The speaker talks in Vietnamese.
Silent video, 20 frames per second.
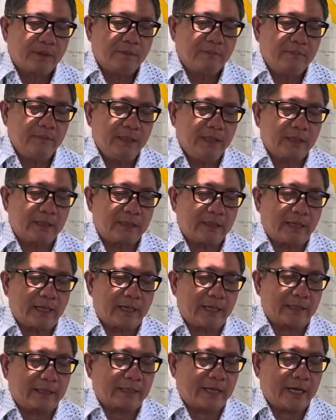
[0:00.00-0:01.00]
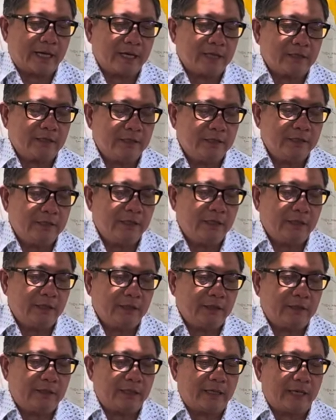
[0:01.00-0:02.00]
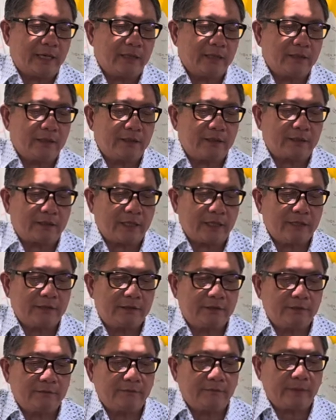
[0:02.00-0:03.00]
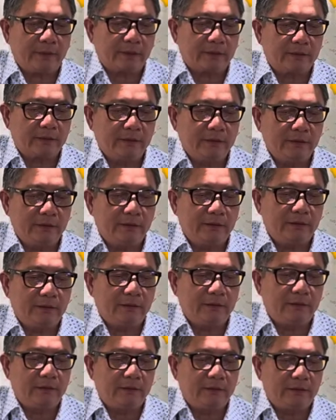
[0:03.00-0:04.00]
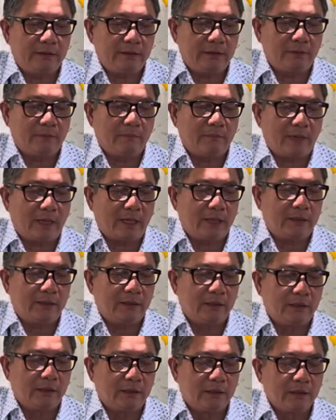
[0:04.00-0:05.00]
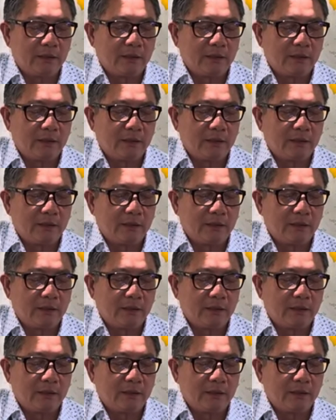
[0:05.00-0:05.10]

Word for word: biết là cả thế giới đã nhìn thấy sự việc như nhưng mà nước